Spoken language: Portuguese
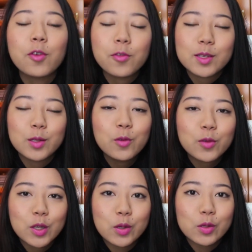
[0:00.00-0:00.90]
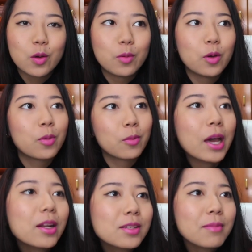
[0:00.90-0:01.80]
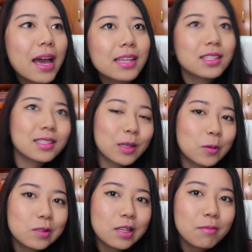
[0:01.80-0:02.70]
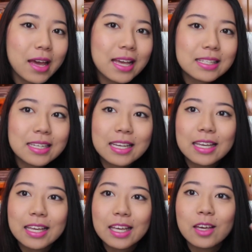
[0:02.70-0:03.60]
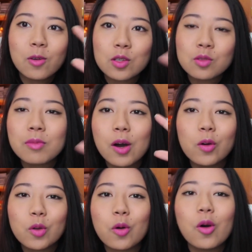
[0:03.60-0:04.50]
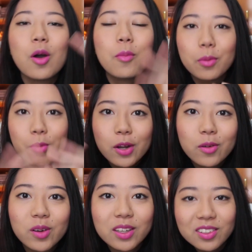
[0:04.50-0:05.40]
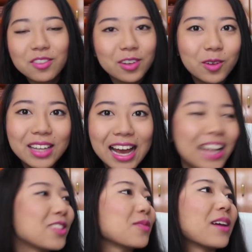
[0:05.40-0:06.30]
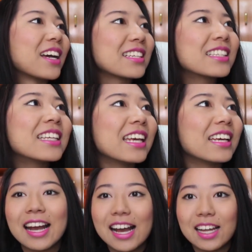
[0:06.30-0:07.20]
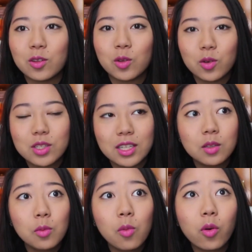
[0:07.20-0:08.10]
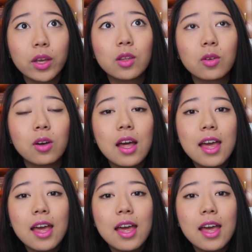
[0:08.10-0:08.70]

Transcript: Eu vou fazer um vídeo sobre o primeiro semestre, segundo semestre e um resumão do primeiro ano da faculdade. Mas assim, cara, eu tô gostando muito.